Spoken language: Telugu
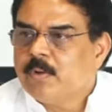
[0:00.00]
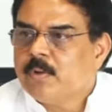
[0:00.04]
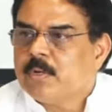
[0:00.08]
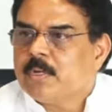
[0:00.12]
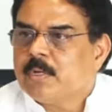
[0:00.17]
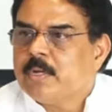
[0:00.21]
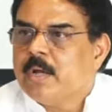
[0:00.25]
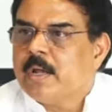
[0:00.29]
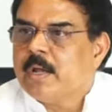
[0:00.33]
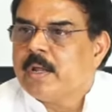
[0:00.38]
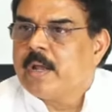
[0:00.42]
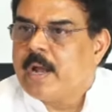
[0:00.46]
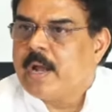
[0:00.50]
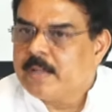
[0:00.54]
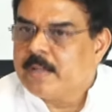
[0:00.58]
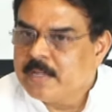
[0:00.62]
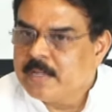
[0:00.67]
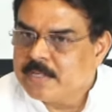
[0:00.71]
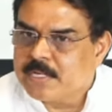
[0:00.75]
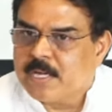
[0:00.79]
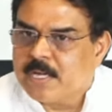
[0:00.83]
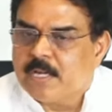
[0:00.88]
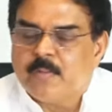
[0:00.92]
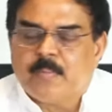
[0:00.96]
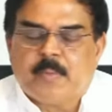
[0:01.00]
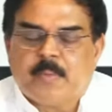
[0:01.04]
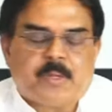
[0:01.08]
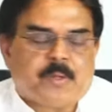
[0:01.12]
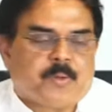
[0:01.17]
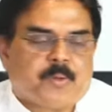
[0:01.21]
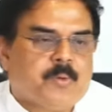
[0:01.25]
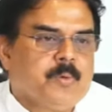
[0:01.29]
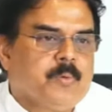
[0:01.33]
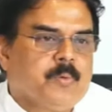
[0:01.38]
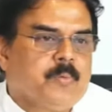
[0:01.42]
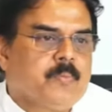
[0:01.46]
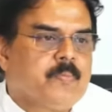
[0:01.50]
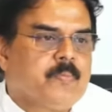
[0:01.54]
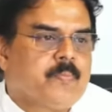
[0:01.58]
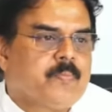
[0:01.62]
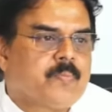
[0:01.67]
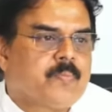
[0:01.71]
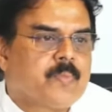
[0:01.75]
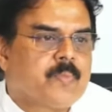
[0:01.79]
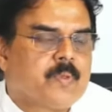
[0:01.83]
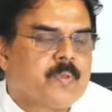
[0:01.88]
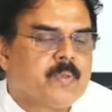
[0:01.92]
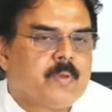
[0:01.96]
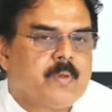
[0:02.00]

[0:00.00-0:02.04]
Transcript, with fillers: గౌరవ హైకోర్టు గారి ఆదేశాల మేరకు